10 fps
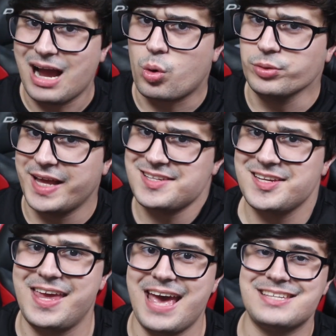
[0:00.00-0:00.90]

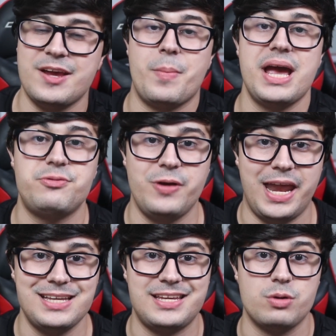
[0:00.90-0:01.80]
Acontece que essa é uma
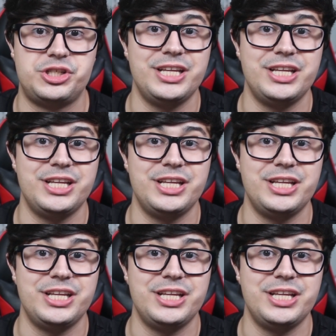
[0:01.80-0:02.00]
referência ao